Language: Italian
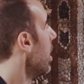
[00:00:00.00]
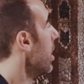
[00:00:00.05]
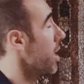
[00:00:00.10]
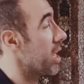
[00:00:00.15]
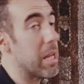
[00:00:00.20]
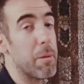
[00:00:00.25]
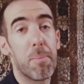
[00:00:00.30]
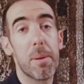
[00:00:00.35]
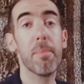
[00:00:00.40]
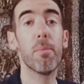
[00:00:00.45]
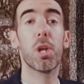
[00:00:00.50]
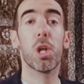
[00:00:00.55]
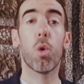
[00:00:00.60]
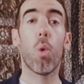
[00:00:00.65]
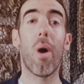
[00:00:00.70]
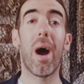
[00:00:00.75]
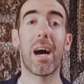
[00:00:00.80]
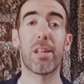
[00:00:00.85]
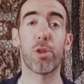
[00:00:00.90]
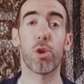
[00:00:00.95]
Il primo
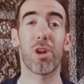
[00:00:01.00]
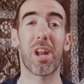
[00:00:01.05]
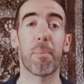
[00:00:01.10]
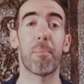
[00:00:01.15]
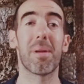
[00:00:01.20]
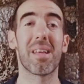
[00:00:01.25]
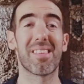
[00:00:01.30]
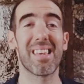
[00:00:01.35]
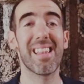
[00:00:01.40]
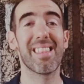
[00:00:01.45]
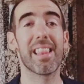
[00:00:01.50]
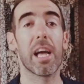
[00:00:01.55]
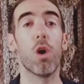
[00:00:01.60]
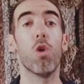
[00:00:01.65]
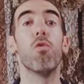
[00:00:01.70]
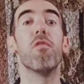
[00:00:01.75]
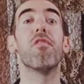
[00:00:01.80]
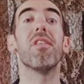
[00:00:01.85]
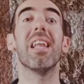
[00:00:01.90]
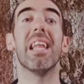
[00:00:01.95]
riquadro rappresenta
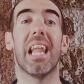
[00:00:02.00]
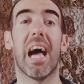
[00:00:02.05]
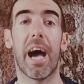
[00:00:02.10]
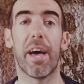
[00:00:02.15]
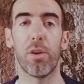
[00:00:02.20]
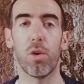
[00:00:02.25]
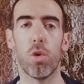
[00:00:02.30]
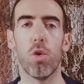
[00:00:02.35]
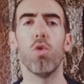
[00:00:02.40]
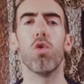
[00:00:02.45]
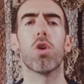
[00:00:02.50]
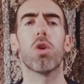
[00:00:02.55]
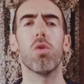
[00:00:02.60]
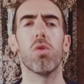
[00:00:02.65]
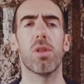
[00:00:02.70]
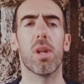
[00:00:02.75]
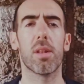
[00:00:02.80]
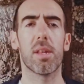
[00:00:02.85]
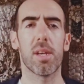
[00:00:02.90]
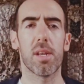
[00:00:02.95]
un villano, un
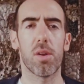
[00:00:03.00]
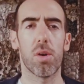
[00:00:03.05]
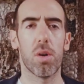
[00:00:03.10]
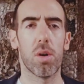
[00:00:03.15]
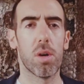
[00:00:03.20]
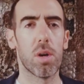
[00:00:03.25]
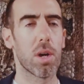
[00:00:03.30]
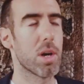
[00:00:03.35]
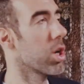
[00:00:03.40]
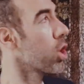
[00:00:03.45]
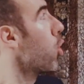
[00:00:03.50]
contadino,